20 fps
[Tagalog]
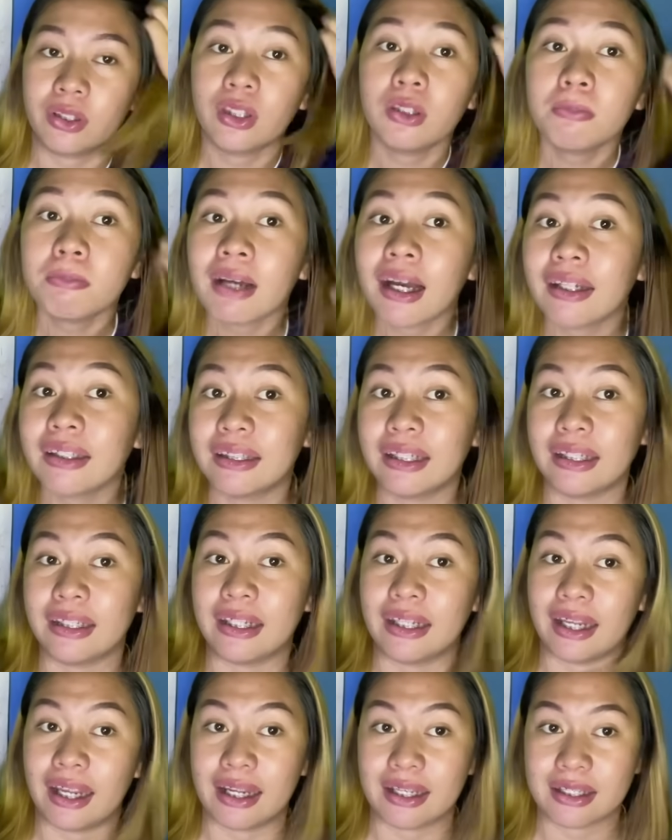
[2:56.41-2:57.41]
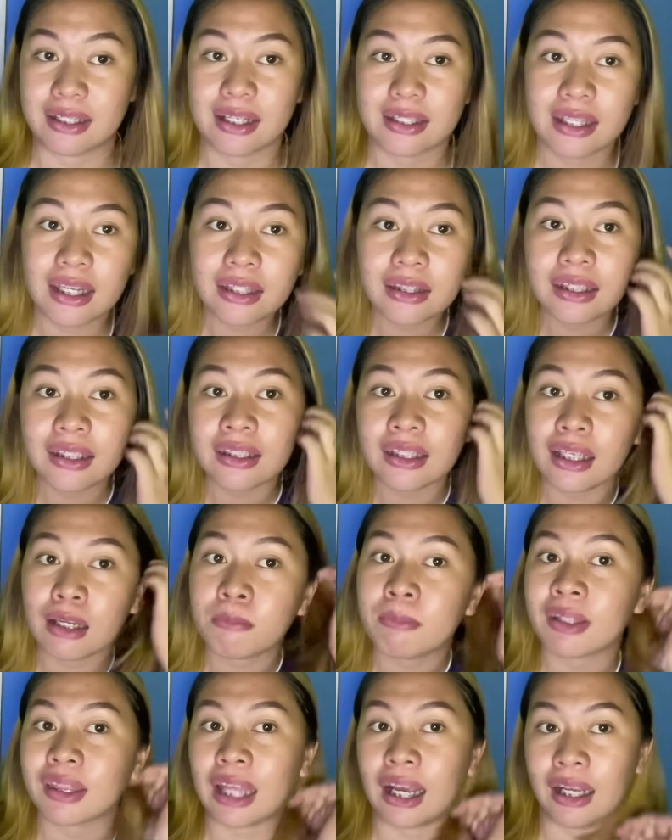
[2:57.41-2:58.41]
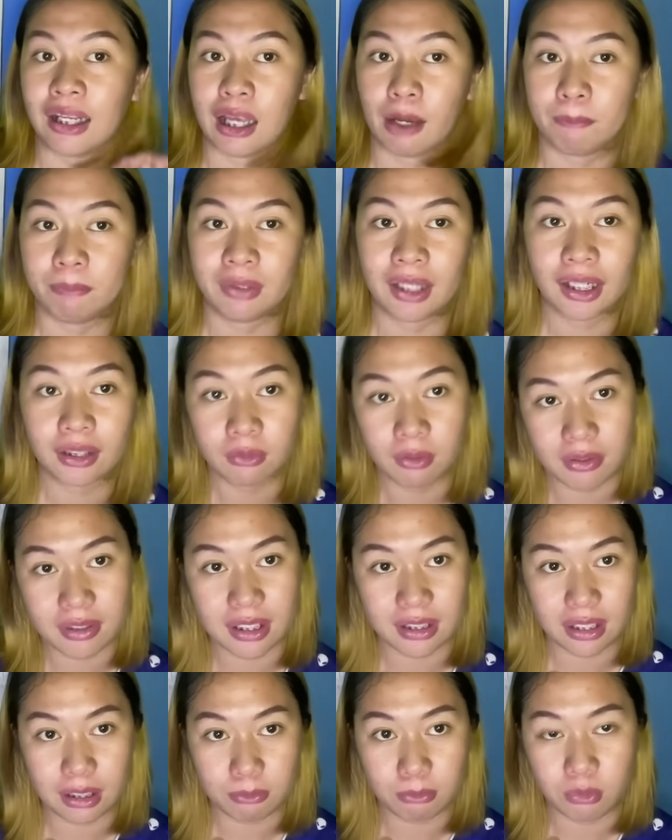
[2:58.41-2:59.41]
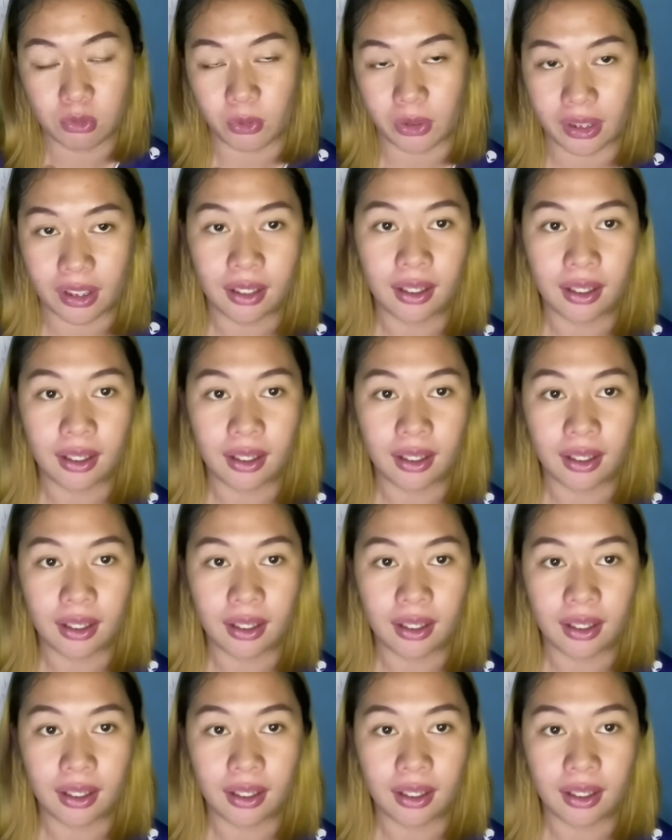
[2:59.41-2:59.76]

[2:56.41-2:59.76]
yung mga DDS kasi hindi nila matanggap na itong si Kibuloy